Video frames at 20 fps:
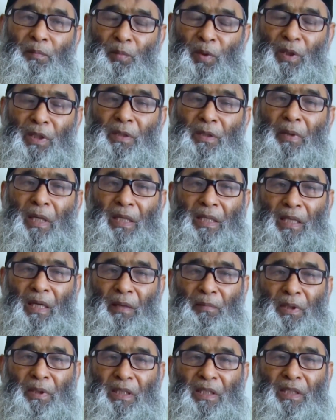মহিমাকে
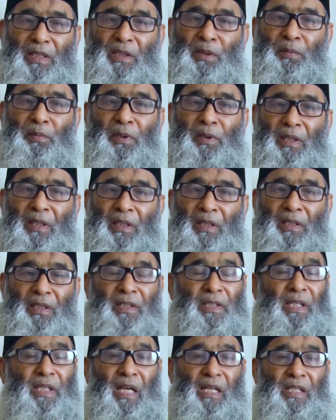আমাদের জীবনে
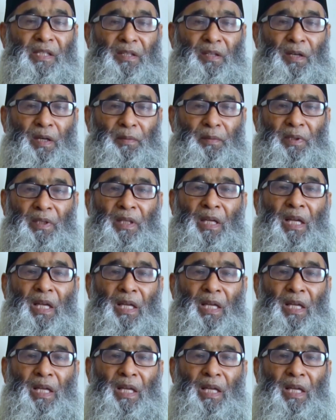নিয়ে আসতে হবে